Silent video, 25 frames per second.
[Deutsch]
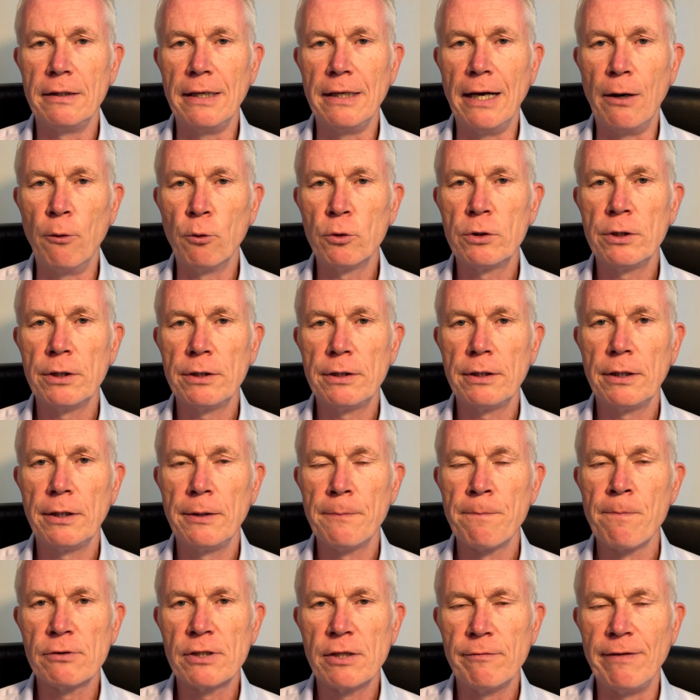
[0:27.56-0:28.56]

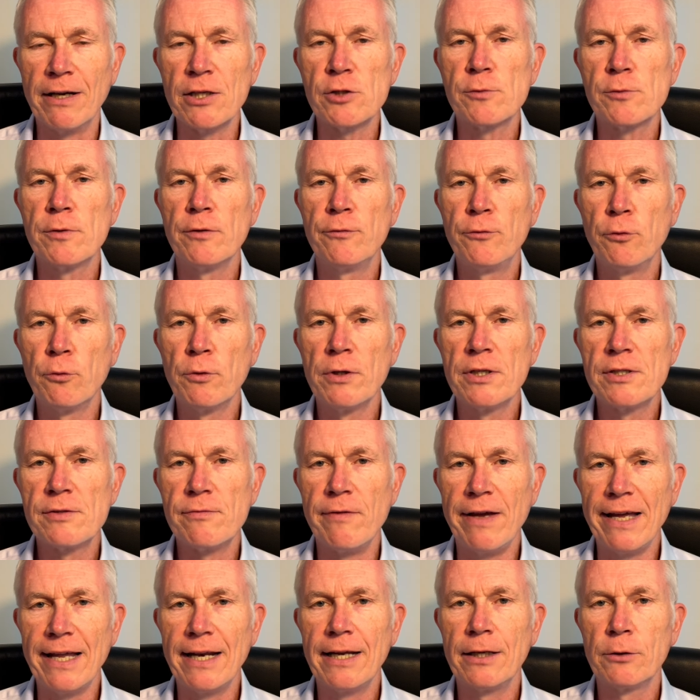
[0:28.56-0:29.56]
lautete, die Waldstörfunges
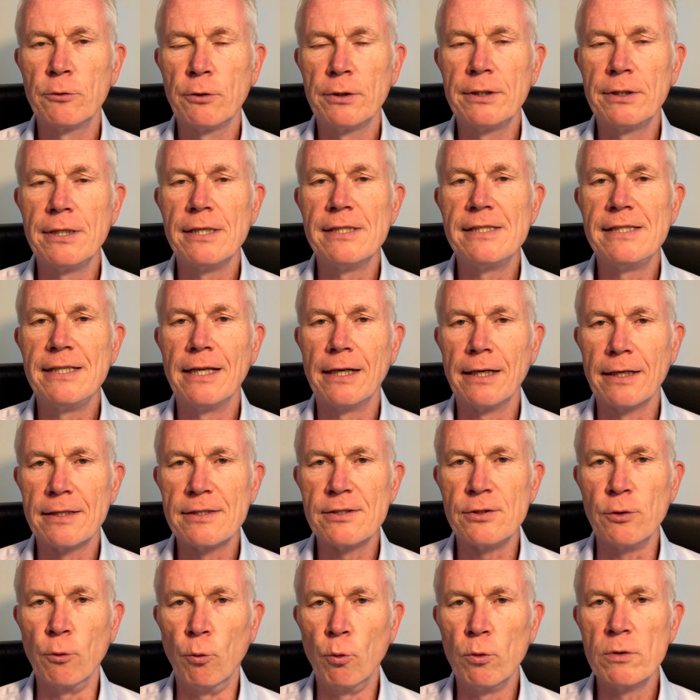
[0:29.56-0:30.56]
wäre durch das
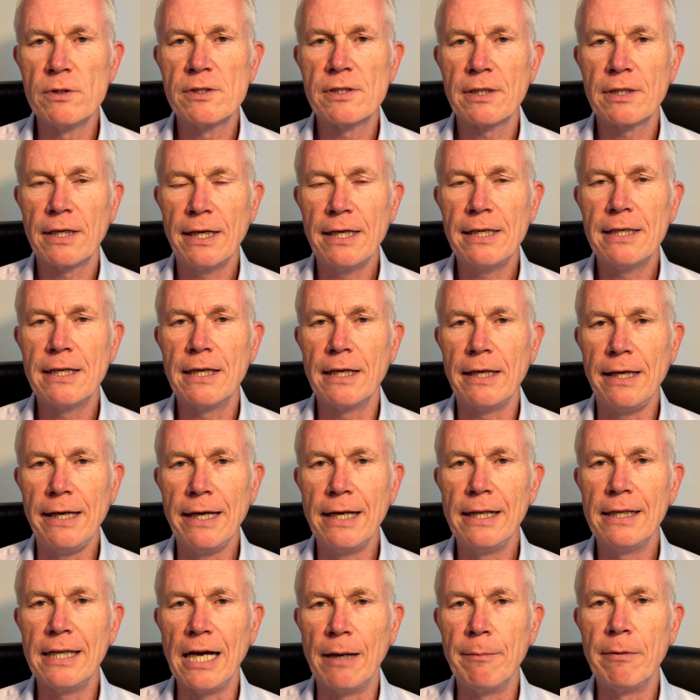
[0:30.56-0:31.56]
Direktionsrecht
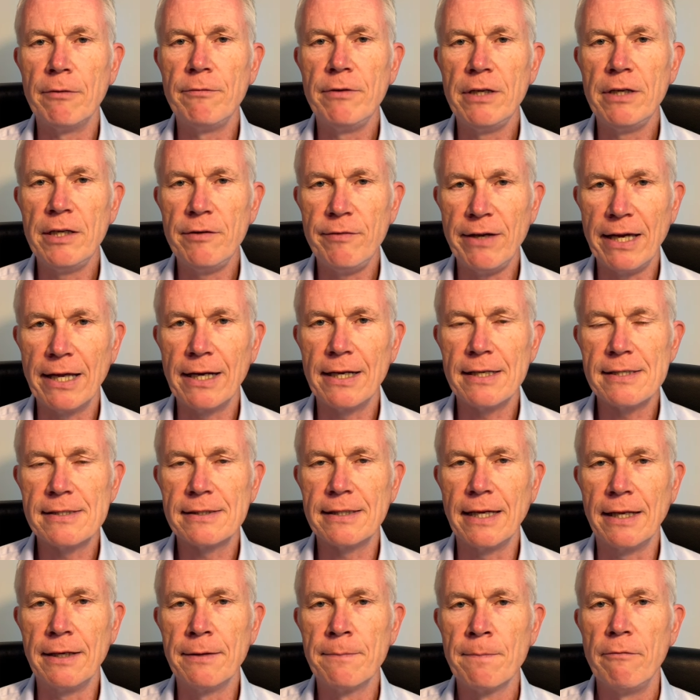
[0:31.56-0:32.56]
geregelt, aber wie wäre es
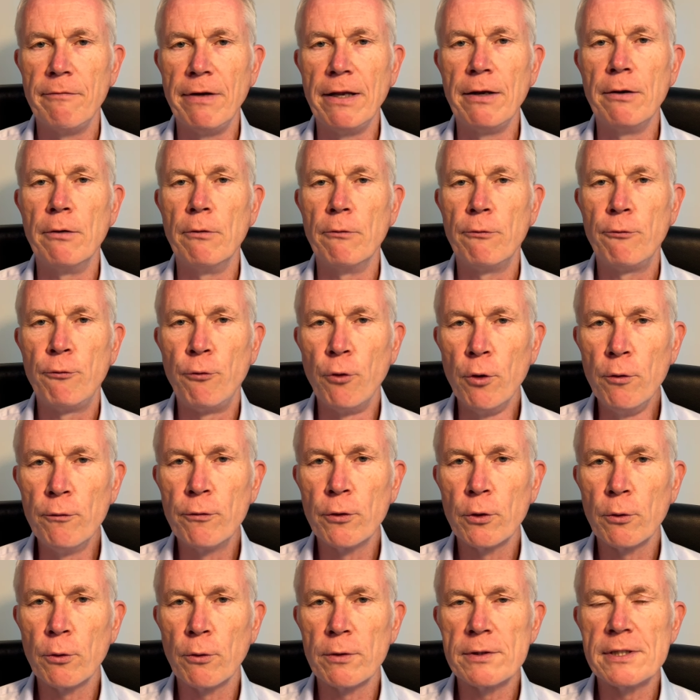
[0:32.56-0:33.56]
denn, wenn
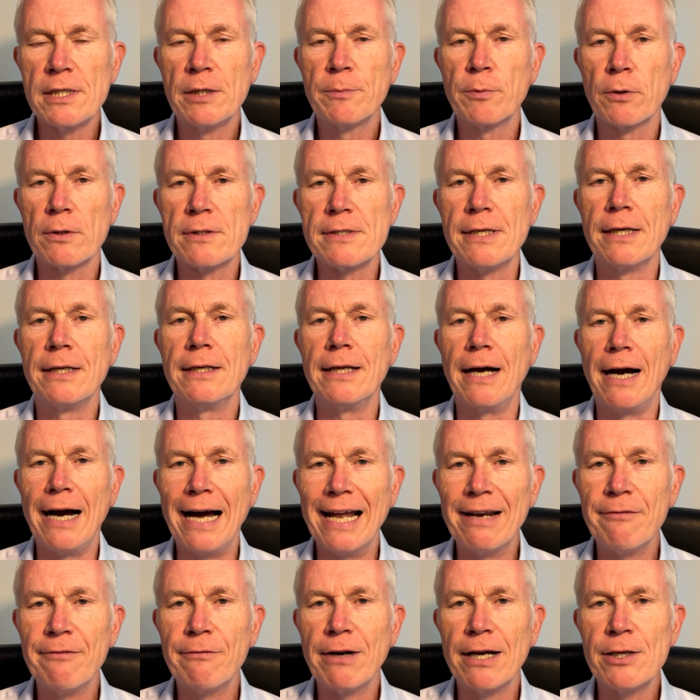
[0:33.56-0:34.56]
95% Prozent der
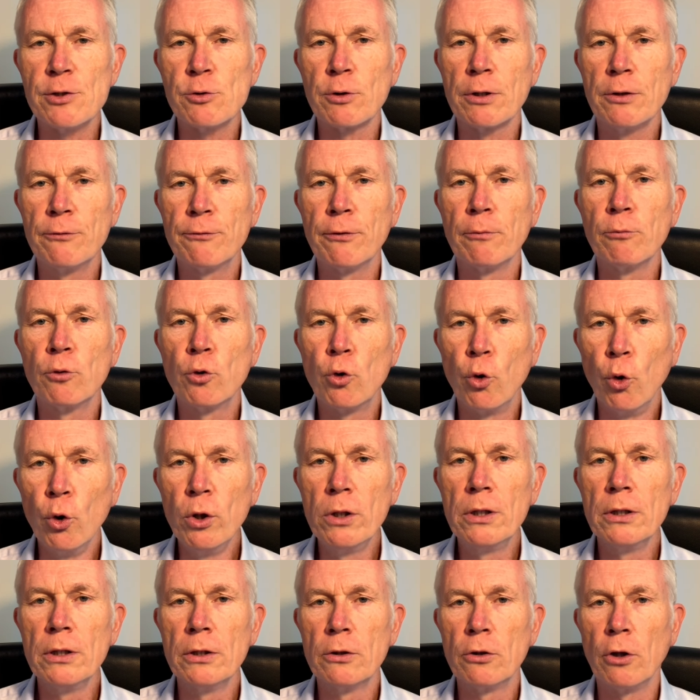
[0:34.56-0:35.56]
Anweisungen vom
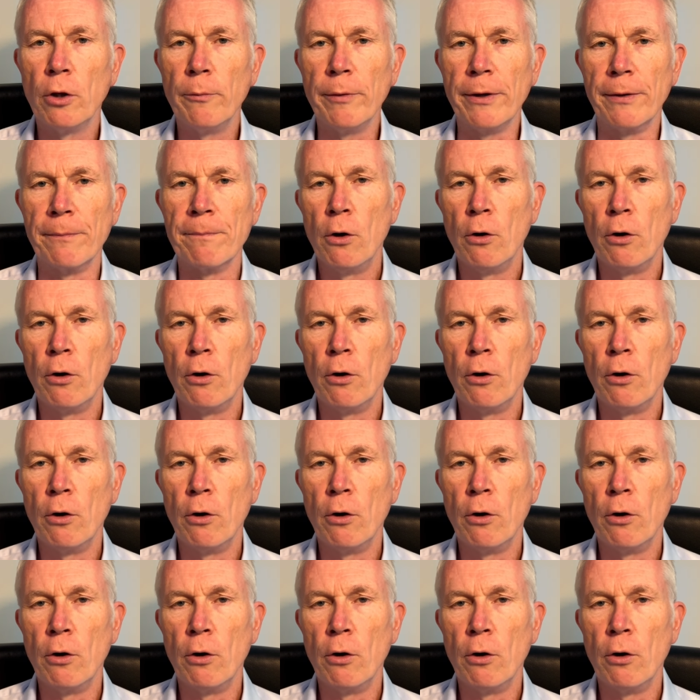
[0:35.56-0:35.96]
Kunden kommen?